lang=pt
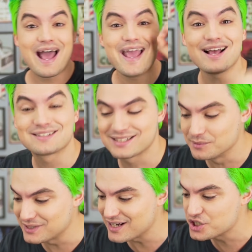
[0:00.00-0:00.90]
a
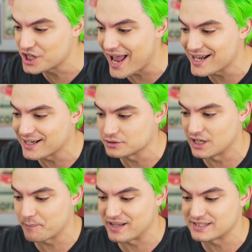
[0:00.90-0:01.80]
reação da Angélica quando
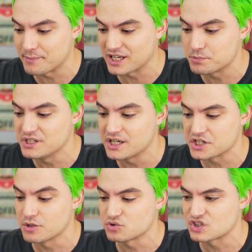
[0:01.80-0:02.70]
ela percebe que as meninas não